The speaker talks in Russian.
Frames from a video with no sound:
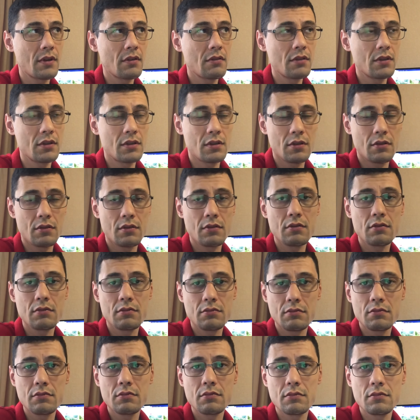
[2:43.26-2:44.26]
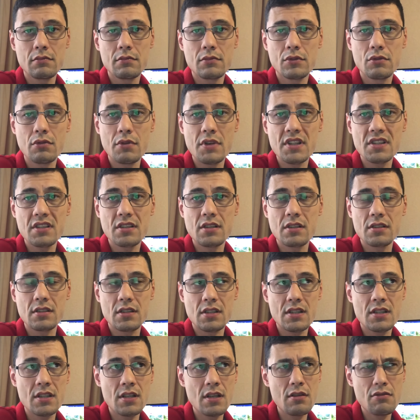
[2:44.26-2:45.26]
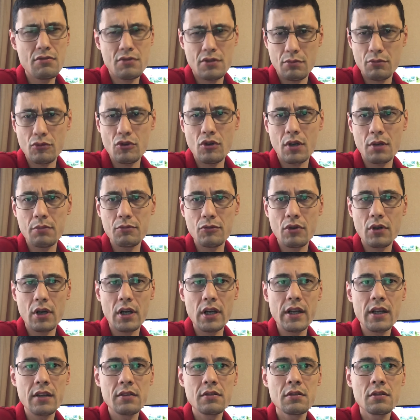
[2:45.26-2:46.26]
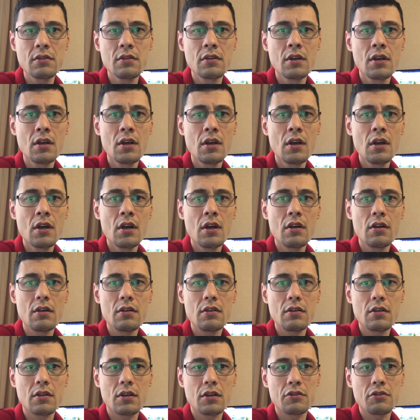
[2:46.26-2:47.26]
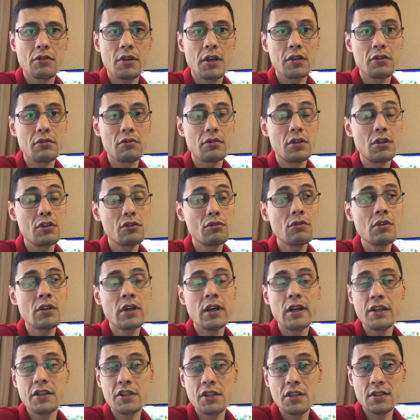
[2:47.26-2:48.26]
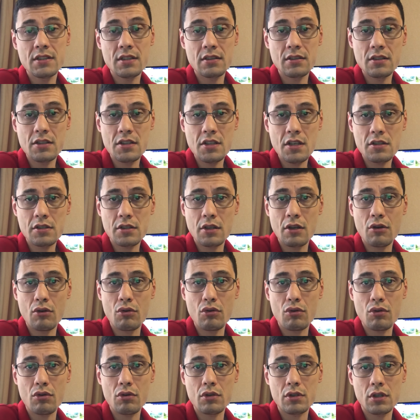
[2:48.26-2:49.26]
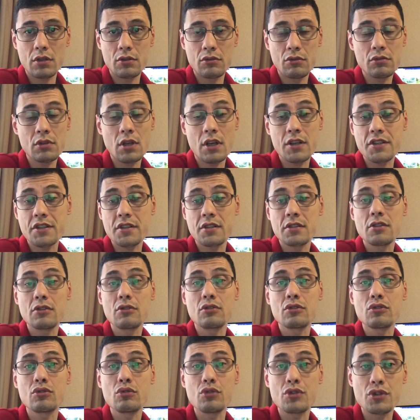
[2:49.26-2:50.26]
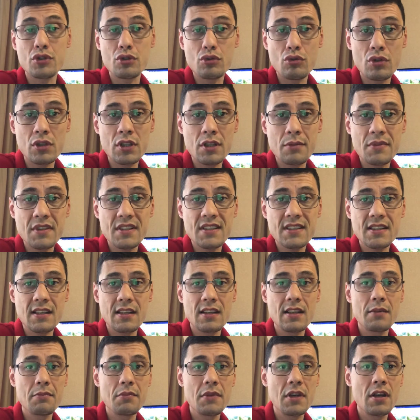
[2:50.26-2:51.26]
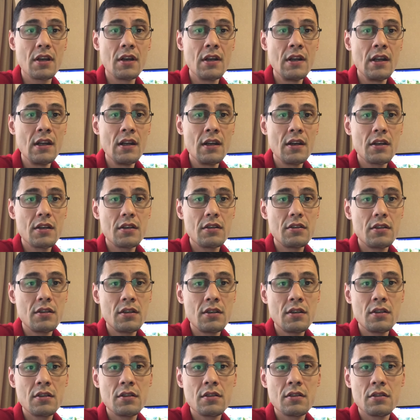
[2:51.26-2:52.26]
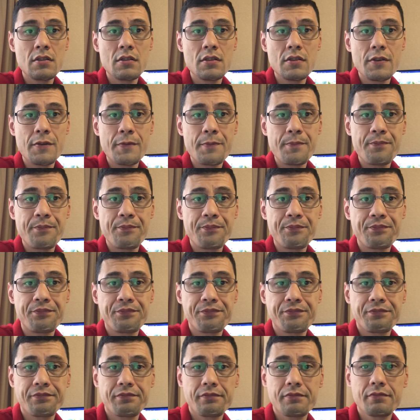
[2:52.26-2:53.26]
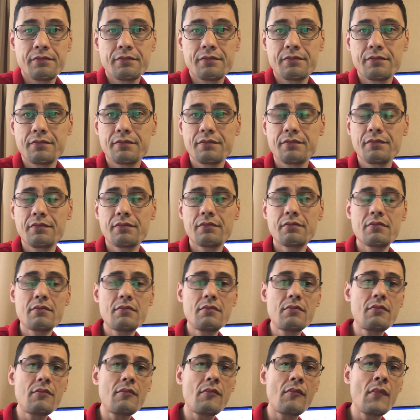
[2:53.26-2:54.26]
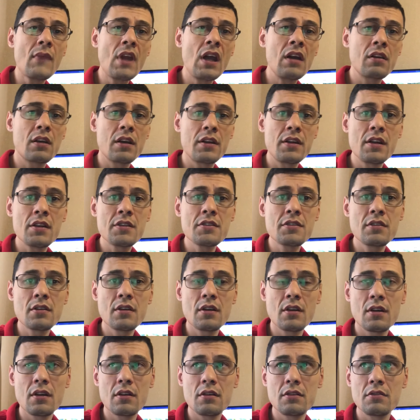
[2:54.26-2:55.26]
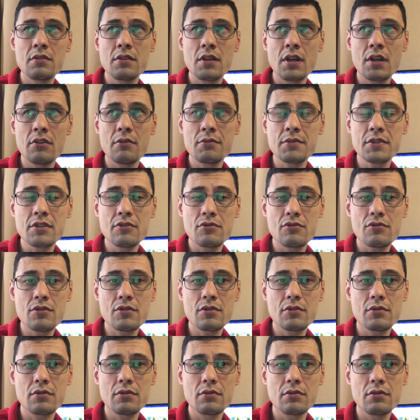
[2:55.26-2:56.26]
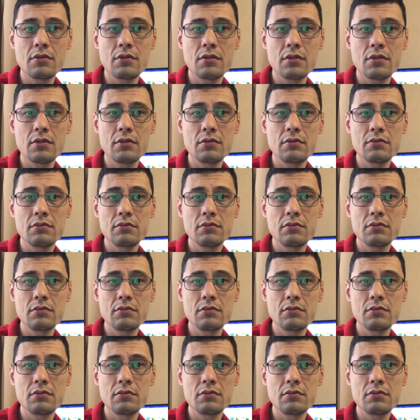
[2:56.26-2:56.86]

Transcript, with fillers: это туристы из России уже много-много лет, которые едут не только лечиться на чешских курортах, но также с экскурсионными целями. И эм, Конечно, я вам скажу, что